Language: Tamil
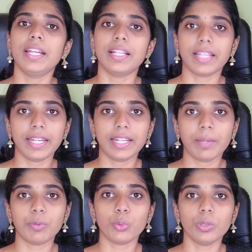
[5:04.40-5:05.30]
இல்லை நைட்
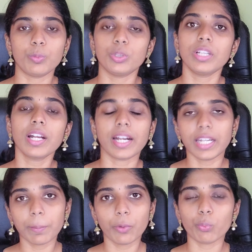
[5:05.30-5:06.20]
டைம் தூங்கும்போது நான்
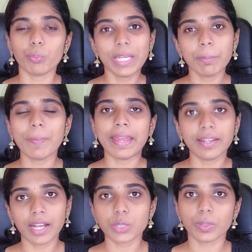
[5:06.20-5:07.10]
கண்டிப்பாக மினிமம்
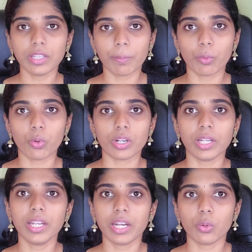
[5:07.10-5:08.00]
எயிட் ஹார்ஸ் வந்து நான்
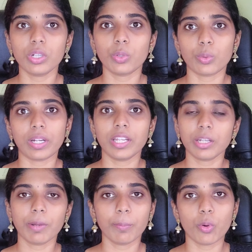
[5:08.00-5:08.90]
போடுறேன் அரௌண்ட் ஒரு ஒன்
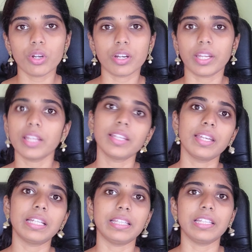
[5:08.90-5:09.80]
இயர்க்கு மேலே இருக்கேன்
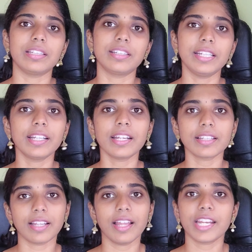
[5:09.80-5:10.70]
தெரியல இது
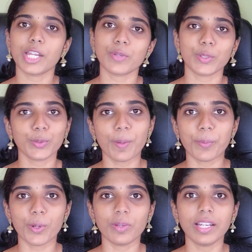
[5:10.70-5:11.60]
ரீடைனர் நல்லா இருக்கிற வரைக்கும் நான்
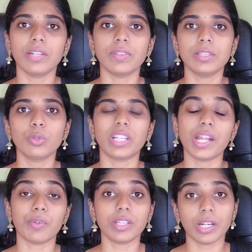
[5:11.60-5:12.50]
போடுவேன் நீங்கள் வந்து
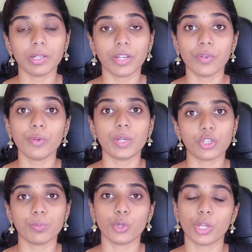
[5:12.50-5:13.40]
உங்களால் எவ்வளோ நாள் எவ்வளோ
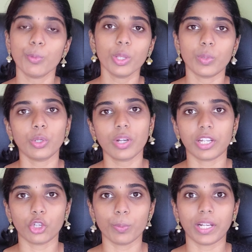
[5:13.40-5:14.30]
வருஷம் முடியுமோ அது வரைக்கும்
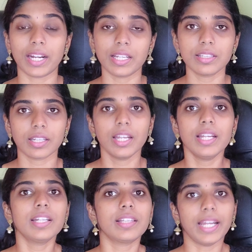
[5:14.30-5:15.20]
கண்டினியூ பண்ணுங்கள் அட்லீஸ்ட்
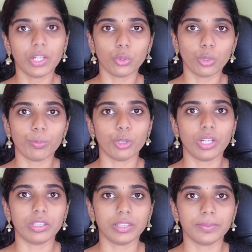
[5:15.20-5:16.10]
நைட்
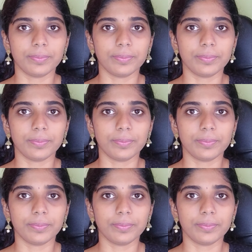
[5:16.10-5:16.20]
தூங்கும்போது அது